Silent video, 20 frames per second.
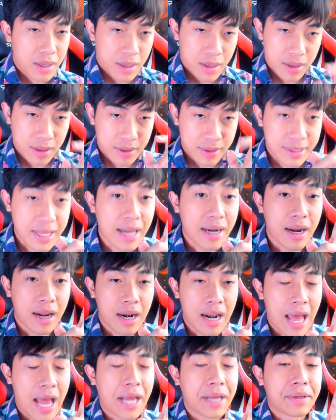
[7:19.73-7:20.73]
Xác định
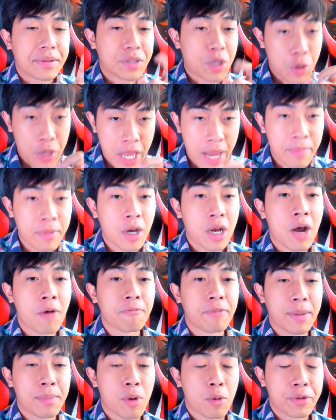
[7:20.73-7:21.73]
lại đôi dép đó không
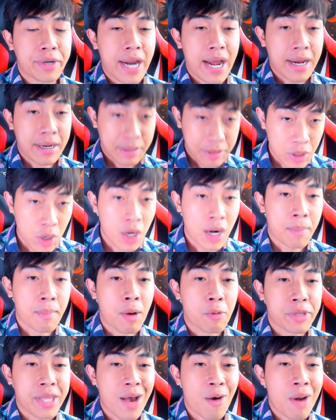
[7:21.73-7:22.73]
phải màu trắng, đó là
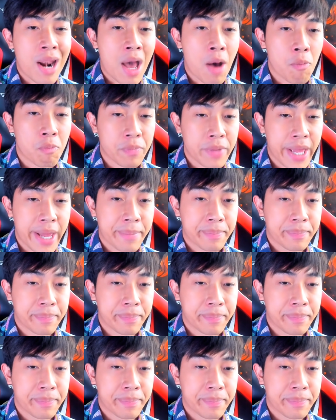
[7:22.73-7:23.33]
màu cháo lòng nha.